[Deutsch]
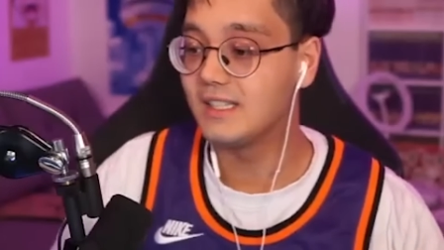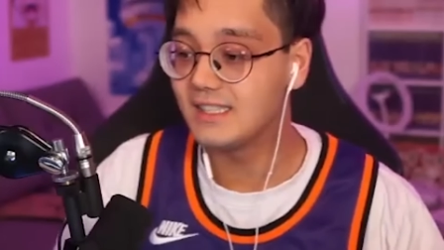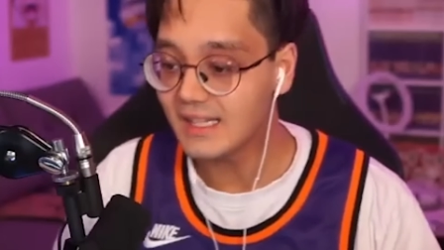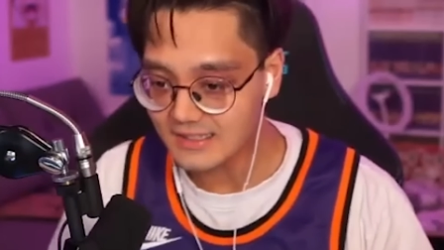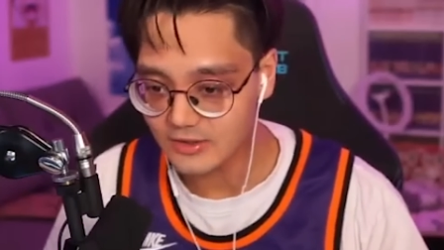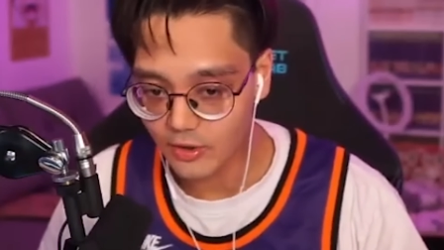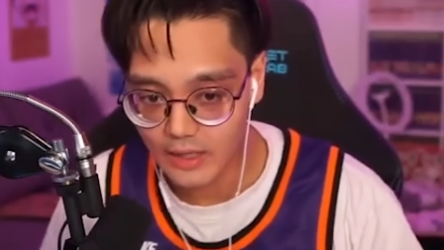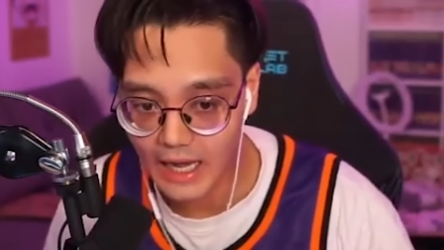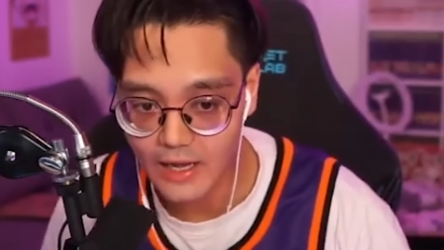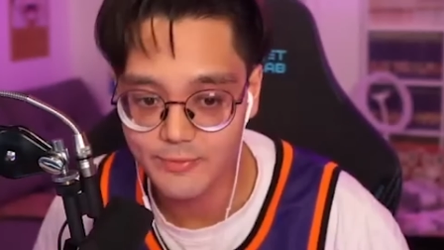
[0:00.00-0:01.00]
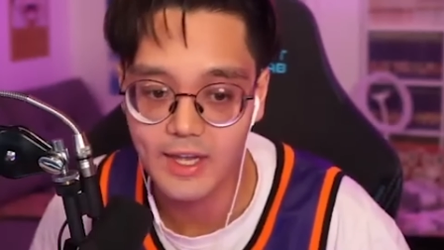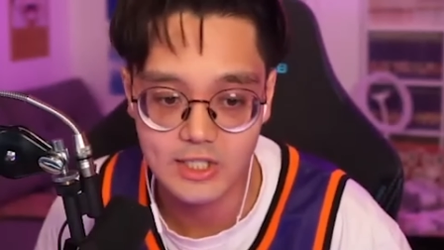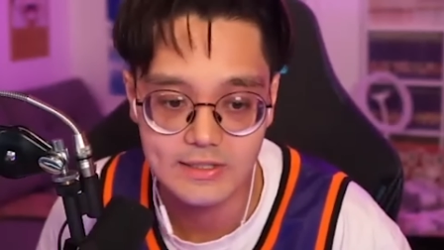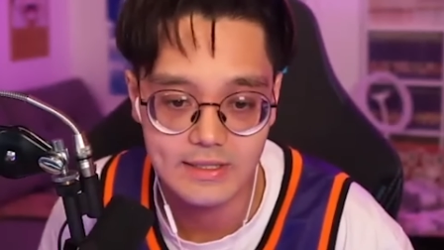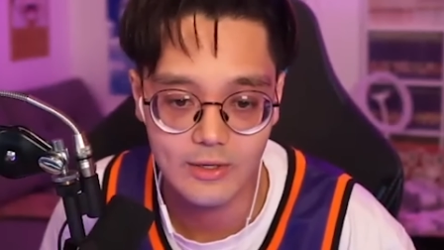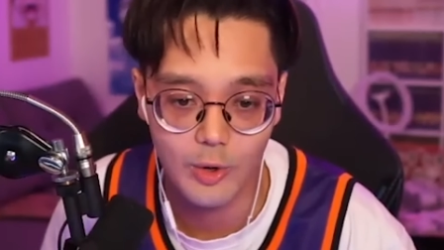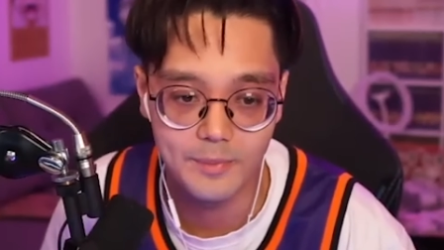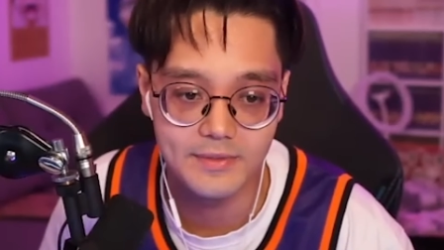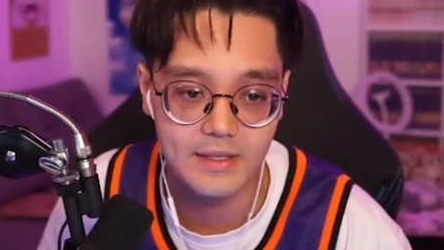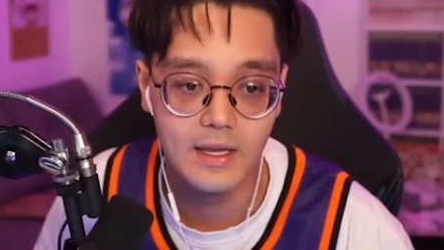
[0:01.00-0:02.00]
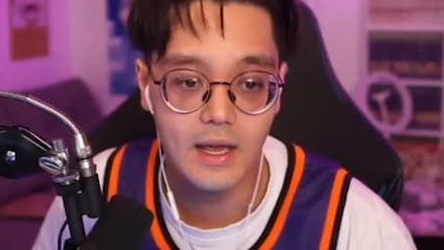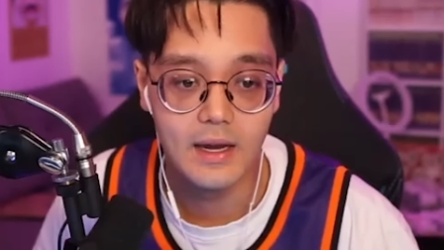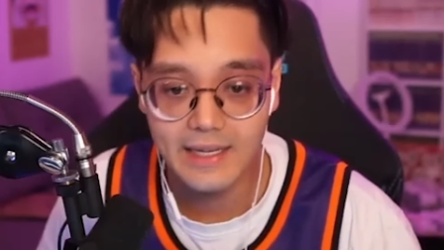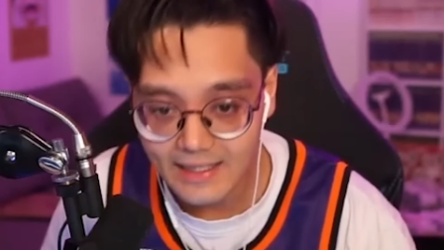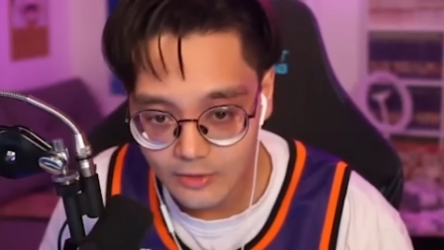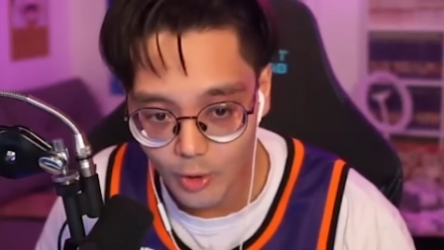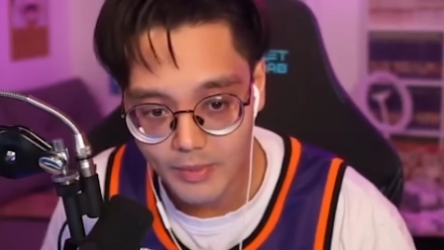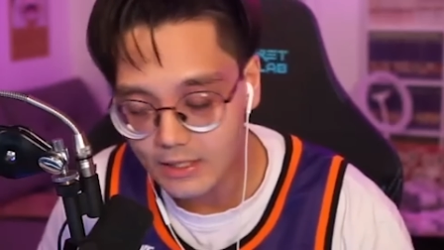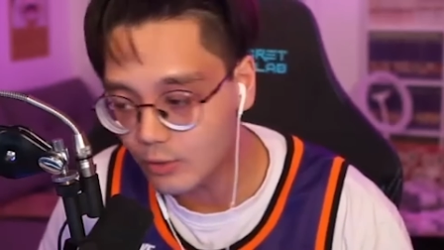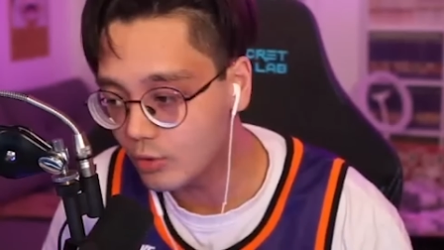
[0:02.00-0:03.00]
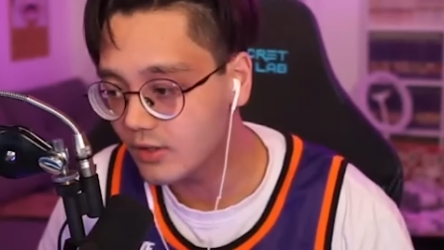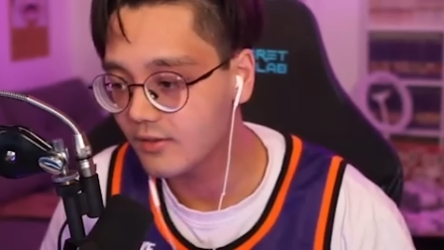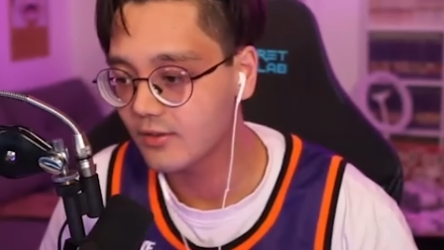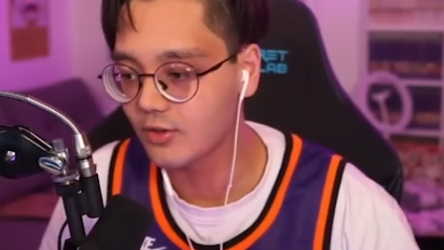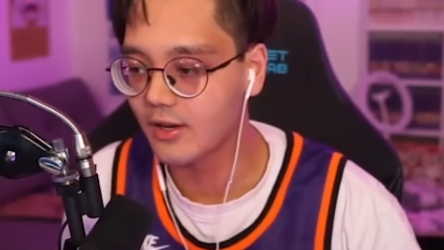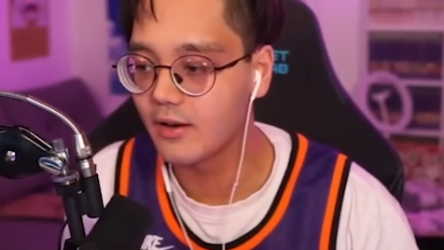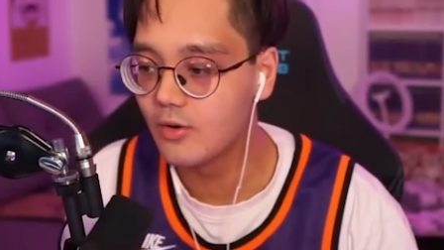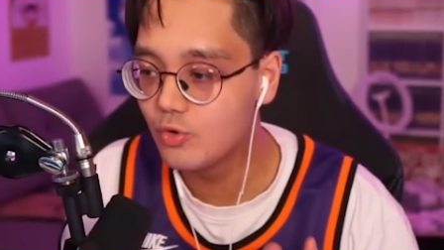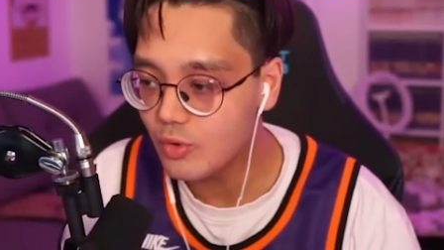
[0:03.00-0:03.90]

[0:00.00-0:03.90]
jetzt noch eine Live-Action-Serie kommt, die nicht unbedingt gut ist, sondern nur